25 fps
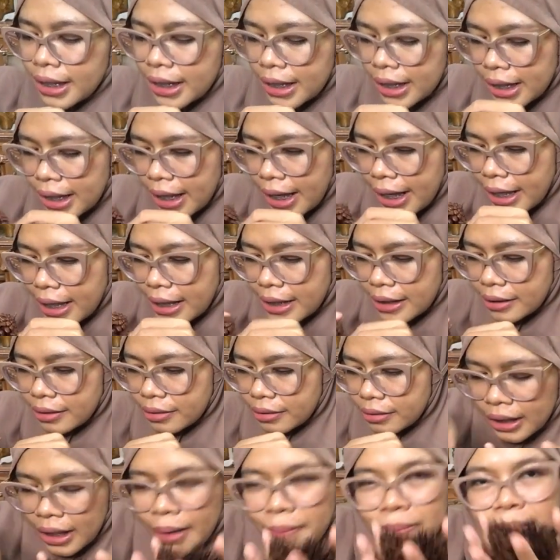ini kayak
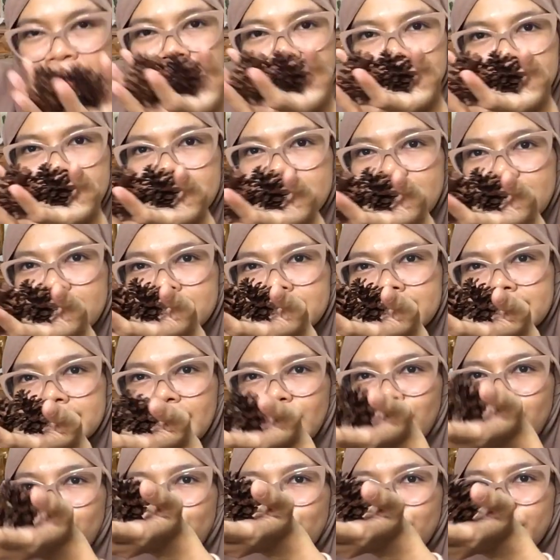kesini guys
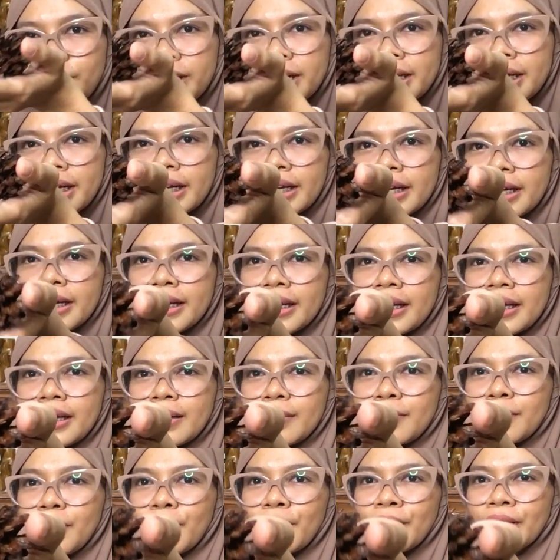aku lupa deh
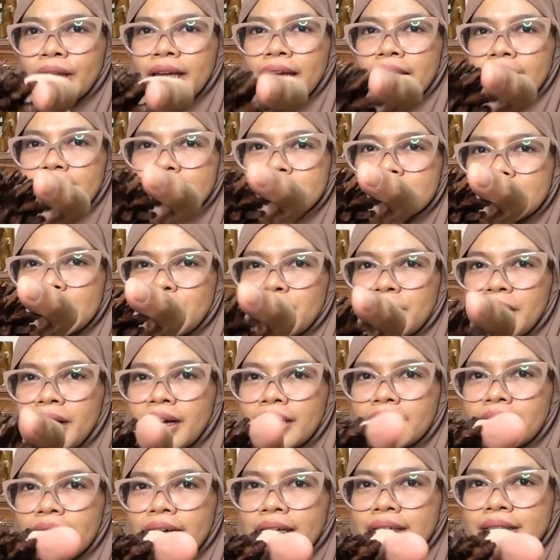pokoknya ini sering
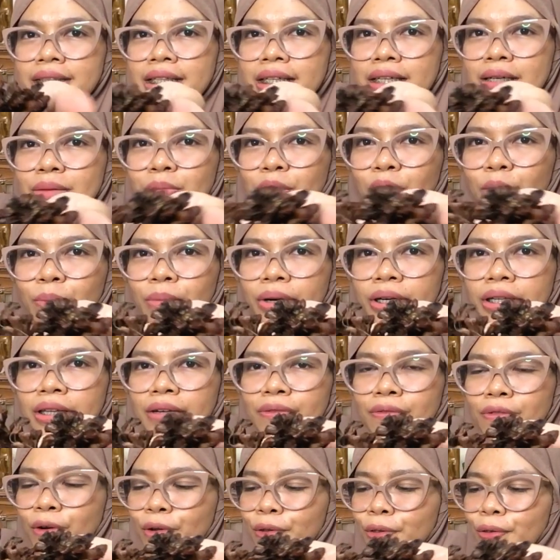banget ya jadi
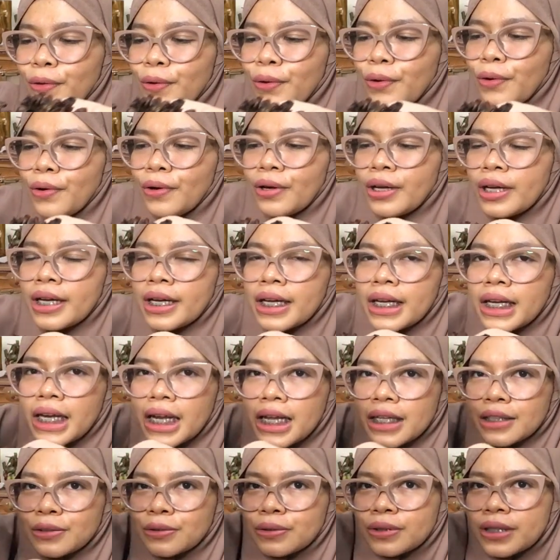properti foto
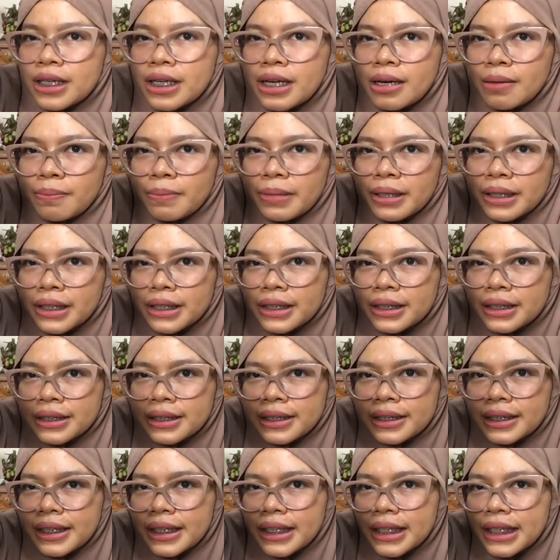dan juga dapat
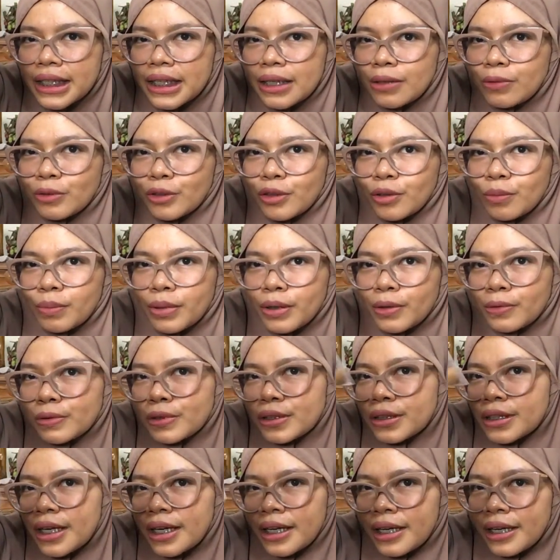ini untuk
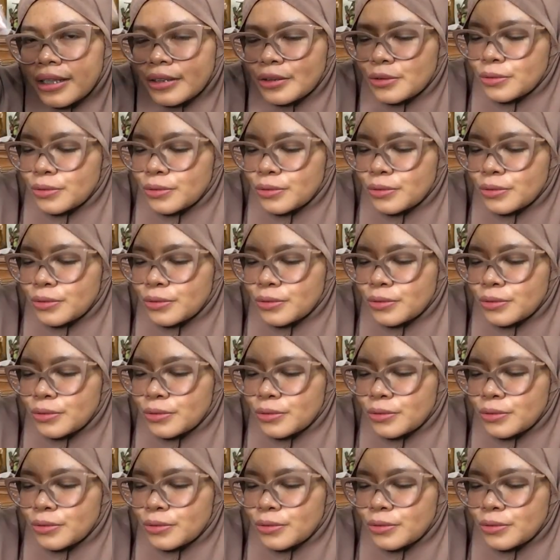penunjangnya